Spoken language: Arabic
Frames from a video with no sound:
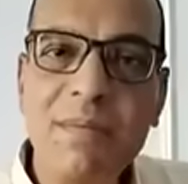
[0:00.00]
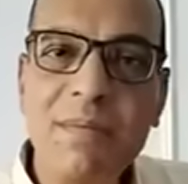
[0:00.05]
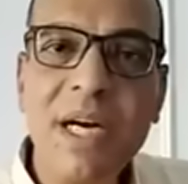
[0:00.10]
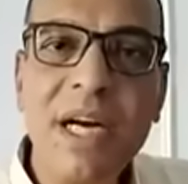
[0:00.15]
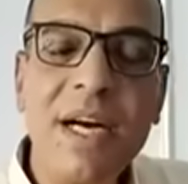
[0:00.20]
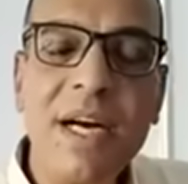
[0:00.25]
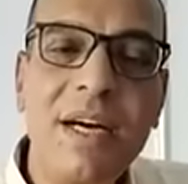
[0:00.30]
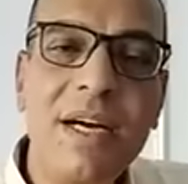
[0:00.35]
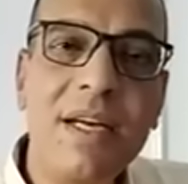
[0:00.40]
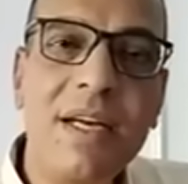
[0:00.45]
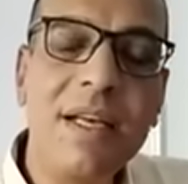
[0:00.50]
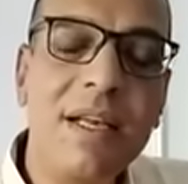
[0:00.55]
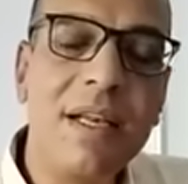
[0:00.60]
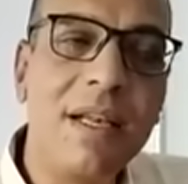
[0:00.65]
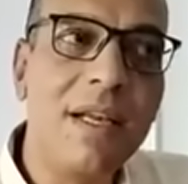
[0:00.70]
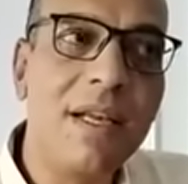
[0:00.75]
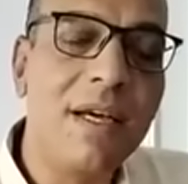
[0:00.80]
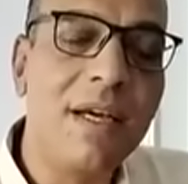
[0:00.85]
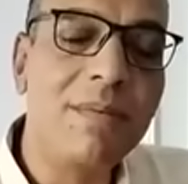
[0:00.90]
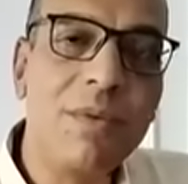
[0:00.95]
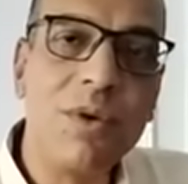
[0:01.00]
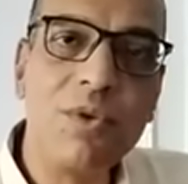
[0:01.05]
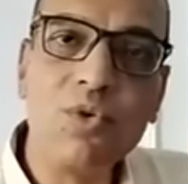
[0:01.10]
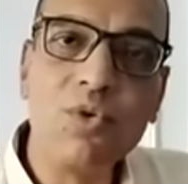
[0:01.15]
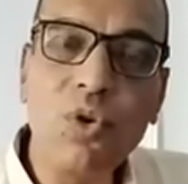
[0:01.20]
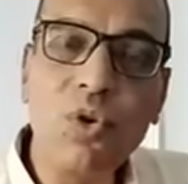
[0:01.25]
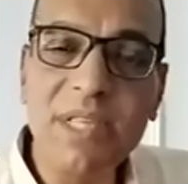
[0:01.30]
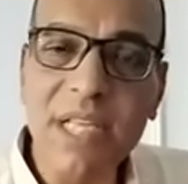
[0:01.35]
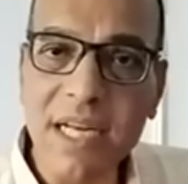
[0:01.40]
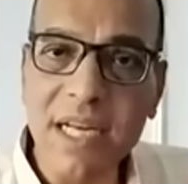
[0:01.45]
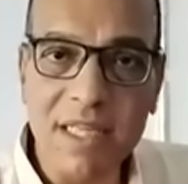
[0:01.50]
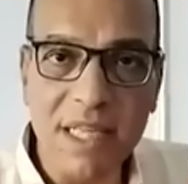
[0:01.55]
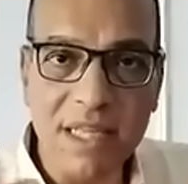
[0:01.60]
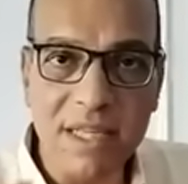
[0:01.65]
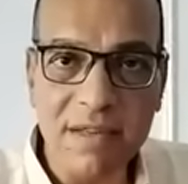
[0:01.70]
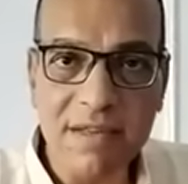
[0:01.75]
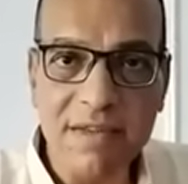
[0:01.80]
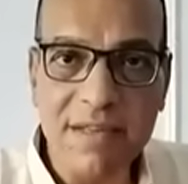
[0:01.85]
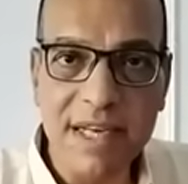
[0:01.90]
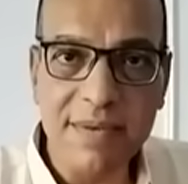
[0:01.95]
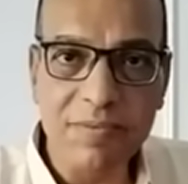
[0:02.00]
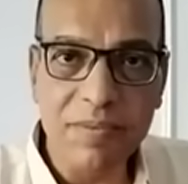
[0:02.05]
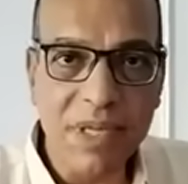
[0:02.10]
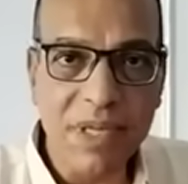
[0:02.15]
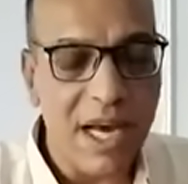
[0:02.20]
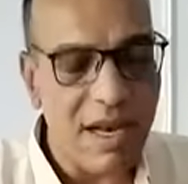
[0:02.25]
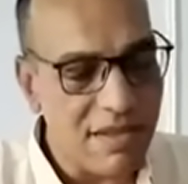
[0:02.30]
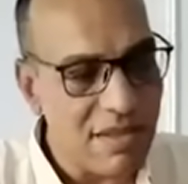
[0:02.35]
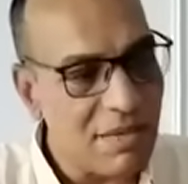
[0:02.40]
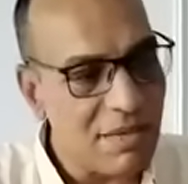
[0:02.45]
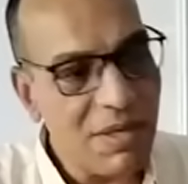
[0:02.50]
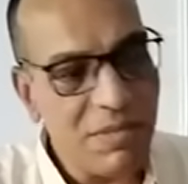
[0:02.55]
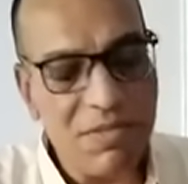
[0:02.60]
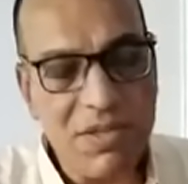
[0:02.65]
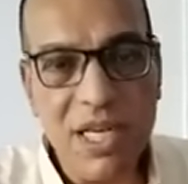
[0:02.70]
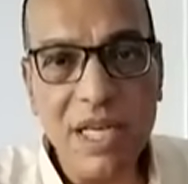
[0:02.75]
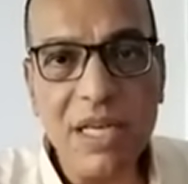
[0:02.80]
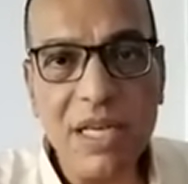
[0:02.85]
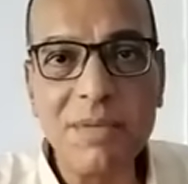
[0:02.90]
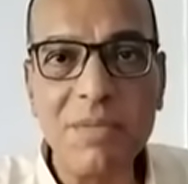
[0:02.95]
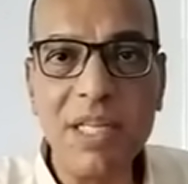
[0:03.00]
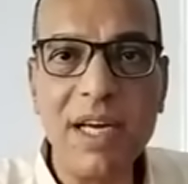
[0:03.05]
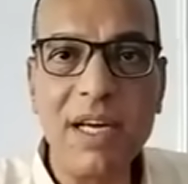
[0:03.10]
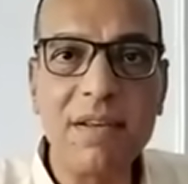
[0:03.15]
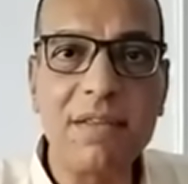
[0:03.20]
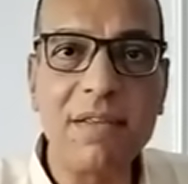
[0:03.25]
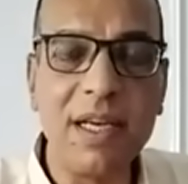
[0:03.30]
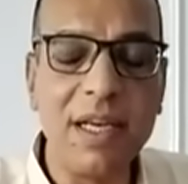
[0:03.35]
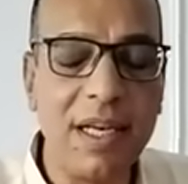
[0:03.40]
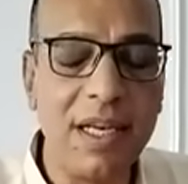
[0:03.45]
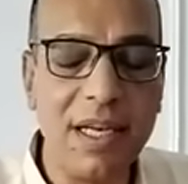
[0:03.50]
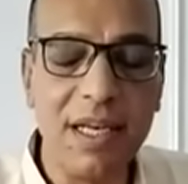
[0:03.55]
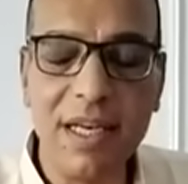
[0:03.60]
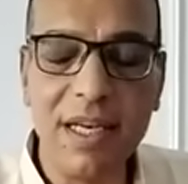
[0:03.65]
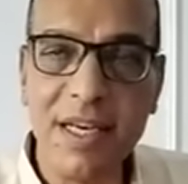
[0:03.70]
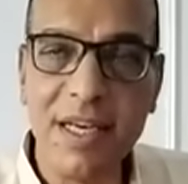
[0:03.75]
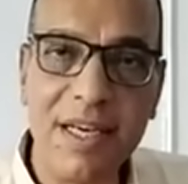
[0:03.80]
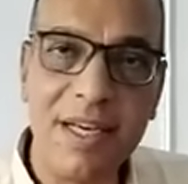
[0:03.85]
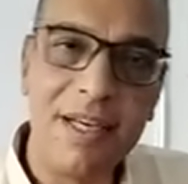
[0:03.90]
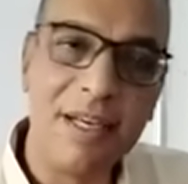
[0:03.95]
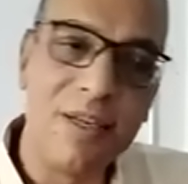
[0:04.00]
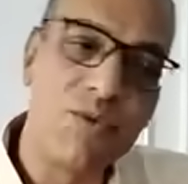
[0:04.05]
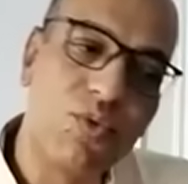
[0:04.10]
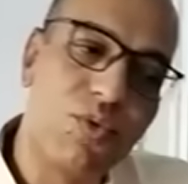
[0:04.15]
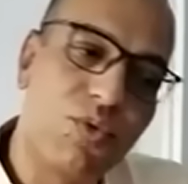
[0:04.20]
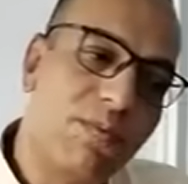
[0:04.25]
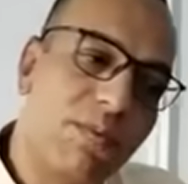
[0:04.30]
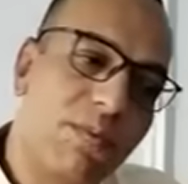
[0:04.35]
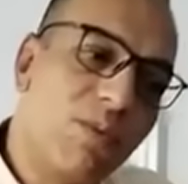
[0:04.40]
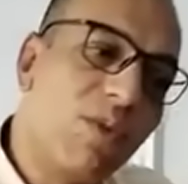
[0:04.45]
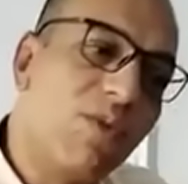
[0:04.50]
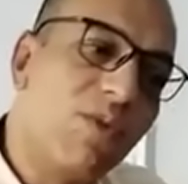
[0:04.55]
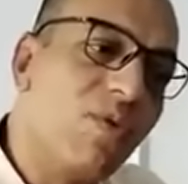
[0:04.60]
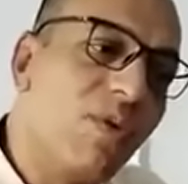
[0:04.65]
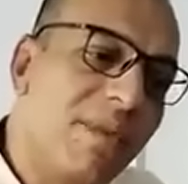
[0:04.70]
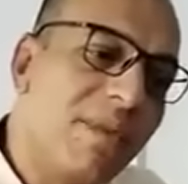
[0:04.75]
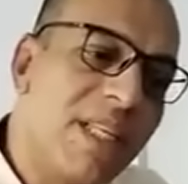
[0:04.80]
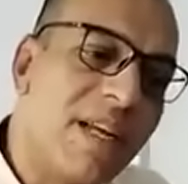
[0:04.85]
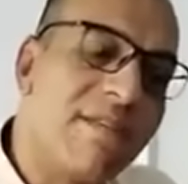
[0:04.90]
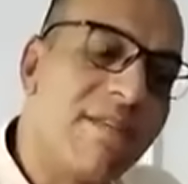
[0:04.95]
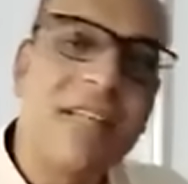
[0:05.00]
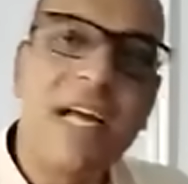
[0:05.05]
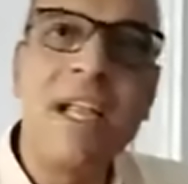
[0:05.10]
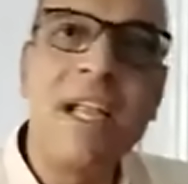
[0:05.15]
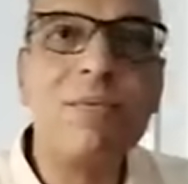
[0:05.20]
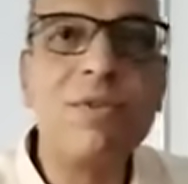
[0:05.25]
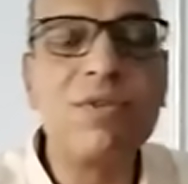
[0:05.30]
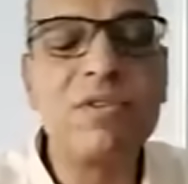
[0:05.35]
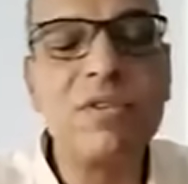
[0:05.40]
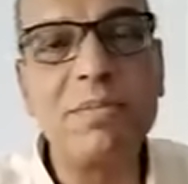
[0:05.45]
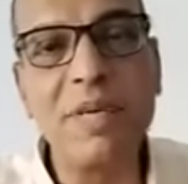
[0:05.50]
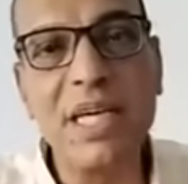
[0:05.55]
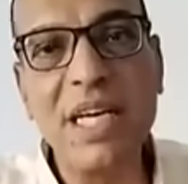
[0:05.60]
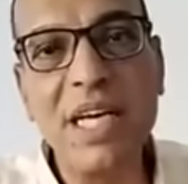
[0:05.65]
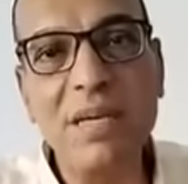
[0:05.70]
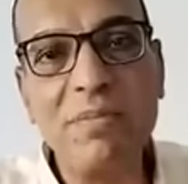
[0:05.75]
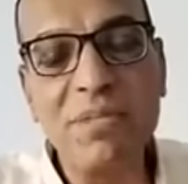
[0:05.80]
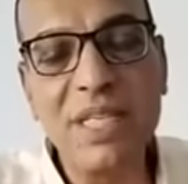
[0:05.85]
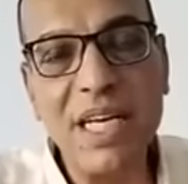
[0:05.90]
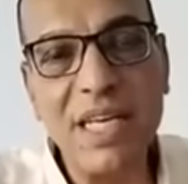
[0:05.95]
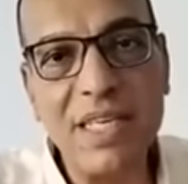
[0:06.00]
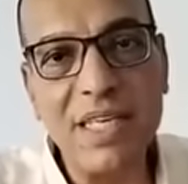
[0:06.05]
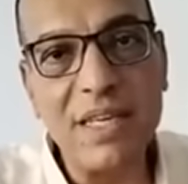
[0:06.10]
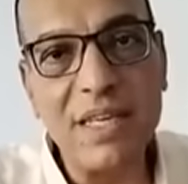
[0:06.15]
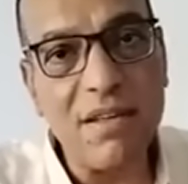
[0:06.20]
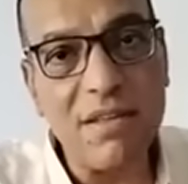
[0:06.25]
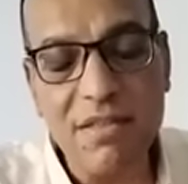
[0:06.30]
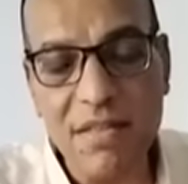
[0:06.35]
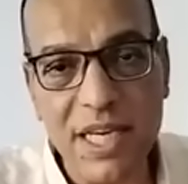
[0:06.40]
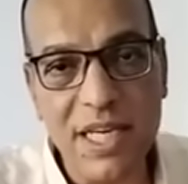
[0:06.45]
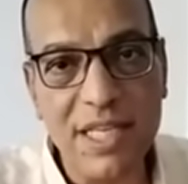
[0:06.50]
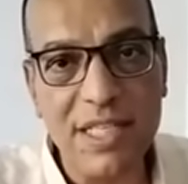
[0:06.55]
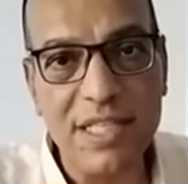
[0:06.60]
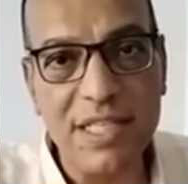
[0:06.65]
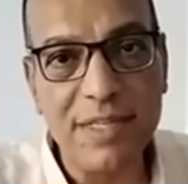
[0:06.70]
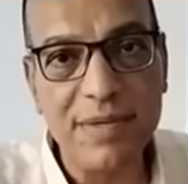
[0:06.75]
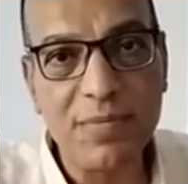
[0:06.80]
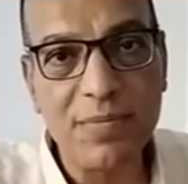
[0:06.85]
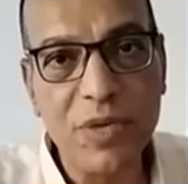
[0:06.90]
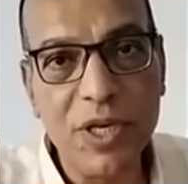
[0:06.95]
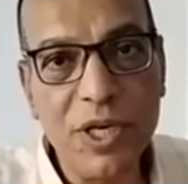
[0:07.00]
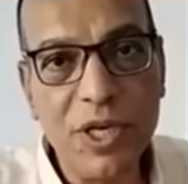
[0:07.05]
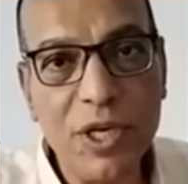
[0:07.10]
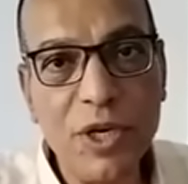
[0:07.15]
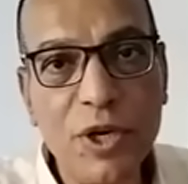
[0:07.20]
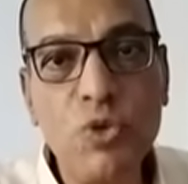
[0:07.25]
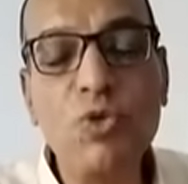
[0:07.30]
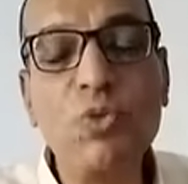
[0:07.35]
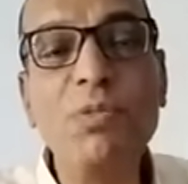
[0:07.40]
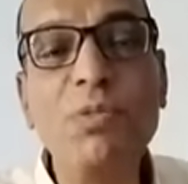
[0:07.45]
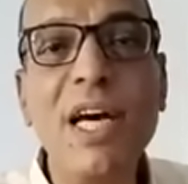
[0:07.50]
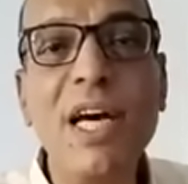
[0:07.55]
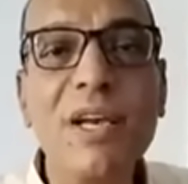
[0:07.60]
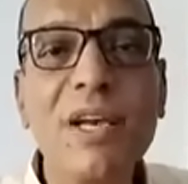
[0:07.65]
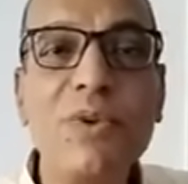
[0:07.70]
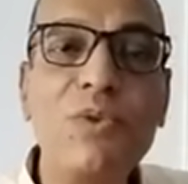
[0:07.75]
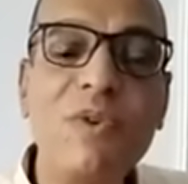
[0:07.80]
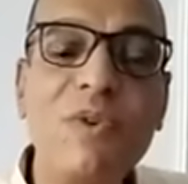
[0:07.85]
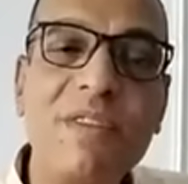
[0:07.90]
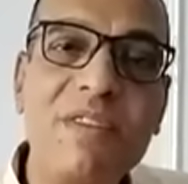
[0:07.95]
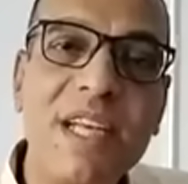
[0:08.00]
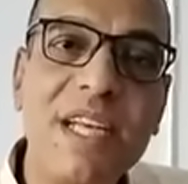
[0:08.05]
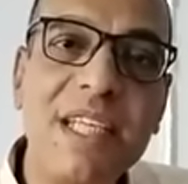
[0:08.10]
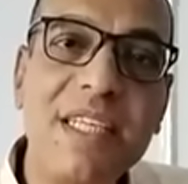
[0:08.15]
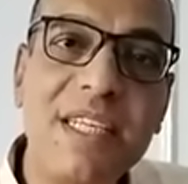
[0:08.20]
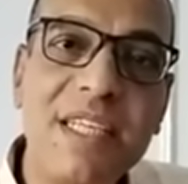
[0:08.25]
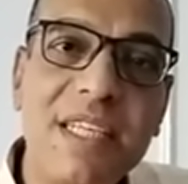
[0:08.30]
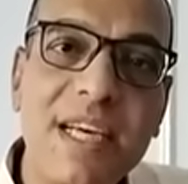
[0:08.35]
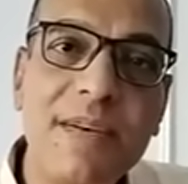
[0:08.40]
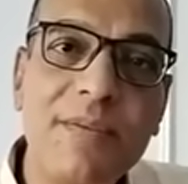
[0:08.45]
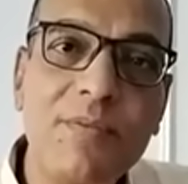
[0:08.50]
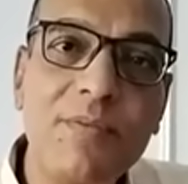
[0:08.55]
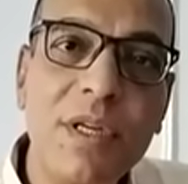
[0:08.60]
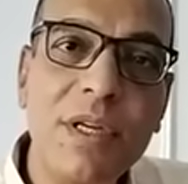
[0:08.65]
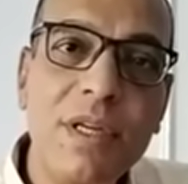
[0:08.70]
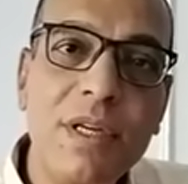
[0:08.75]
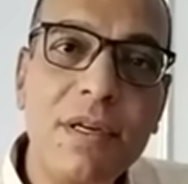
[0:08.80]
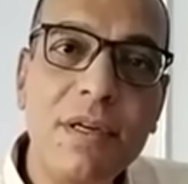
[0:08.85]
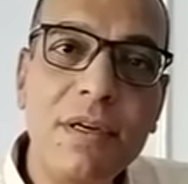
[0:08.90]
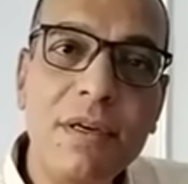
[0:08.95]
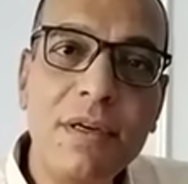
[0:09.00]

يا جماعة الموضوع بتاع التدريس ده على سبيل المثال المدارس انتوا بتبصوا المدارس تعال بص من جانب تاني السناتر انتوا متهيألكم ان السناتر ده